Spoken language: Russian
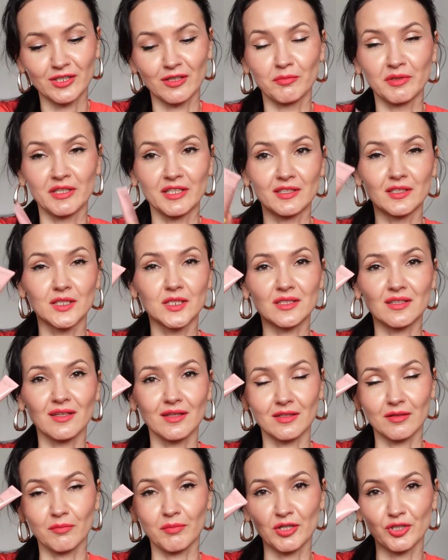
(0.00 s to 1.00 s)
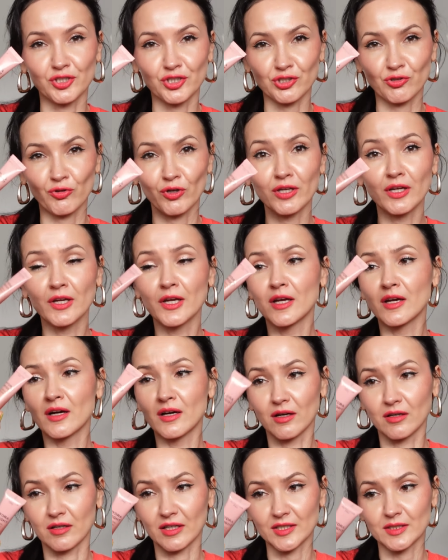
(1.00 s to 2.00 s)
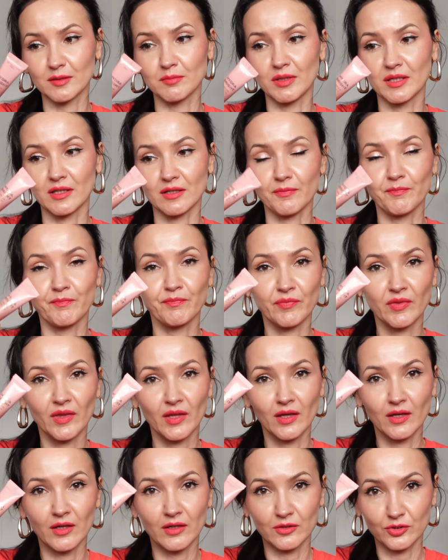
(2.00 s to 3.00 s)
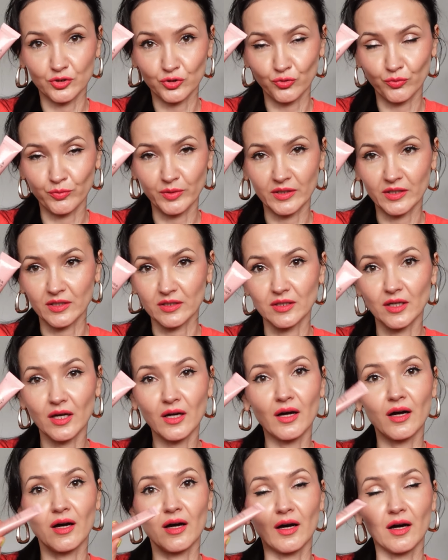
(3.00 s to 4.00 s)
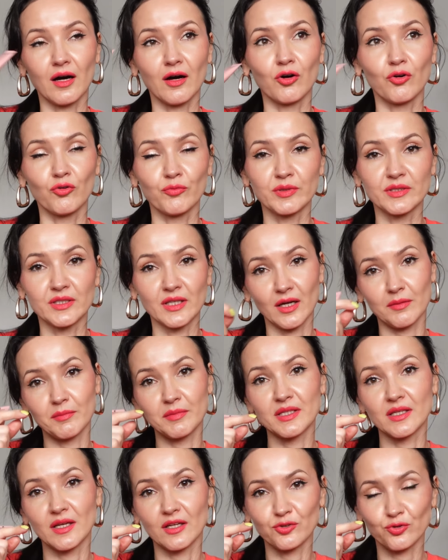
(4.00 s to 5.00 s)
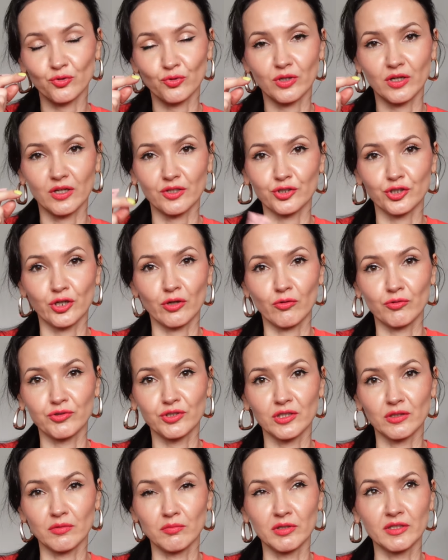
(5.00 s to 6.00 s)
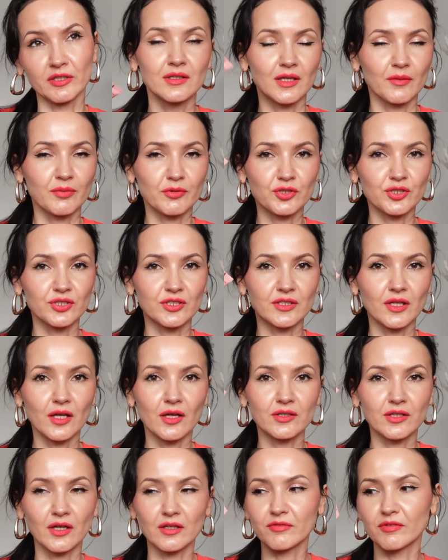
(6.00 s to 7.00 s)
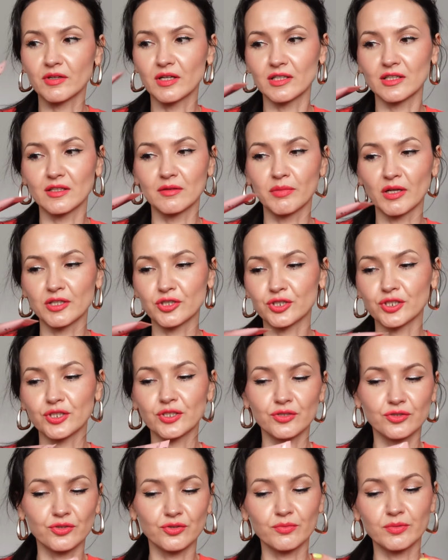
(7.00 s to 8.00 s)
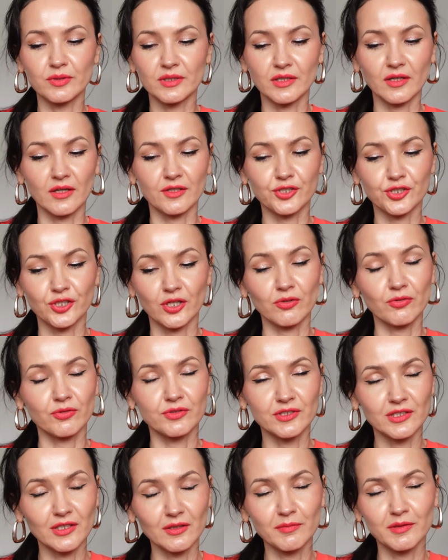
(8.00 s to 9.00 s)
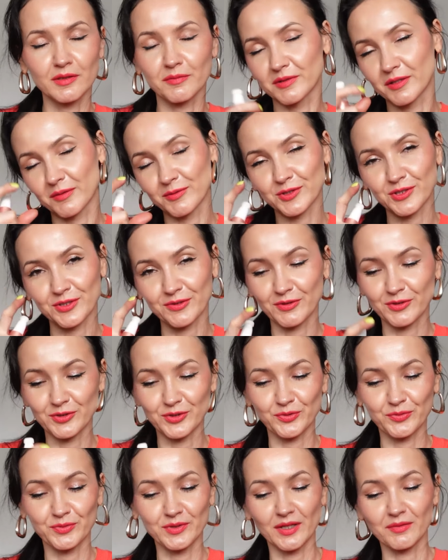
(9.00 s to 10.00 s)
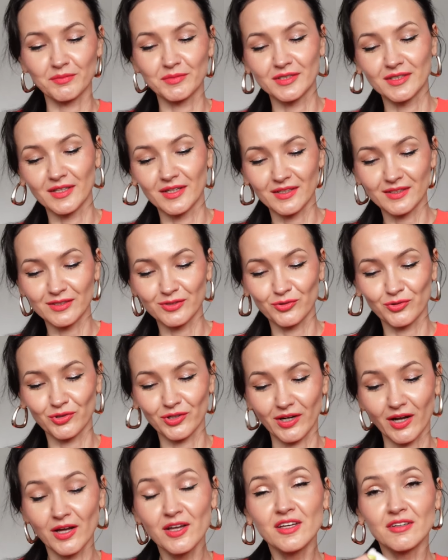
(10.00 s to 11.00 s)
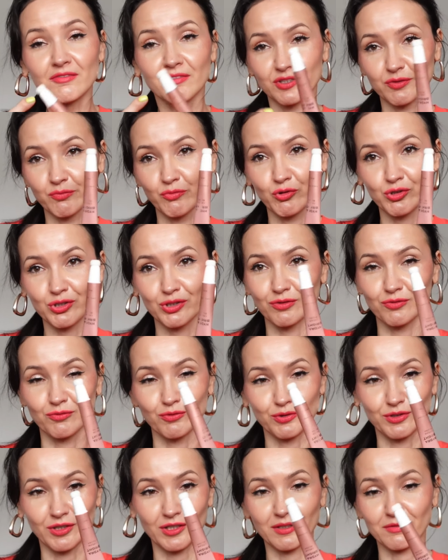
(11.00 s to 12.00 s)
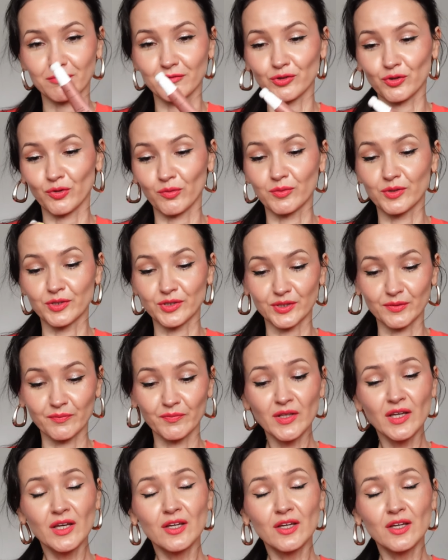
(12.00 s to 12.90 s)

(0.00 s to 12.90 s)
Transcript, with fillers: Тилбер. Единственное, это большой размер тюбика, да, а у меня миниатюрка от Шарлотт Тилбери. Я просто не знаю, как выглядят большие тюбики от Шарлотт Тилбери, потому что, говорю же, у меня миниатюрка. Возможно, вот таким вот образом.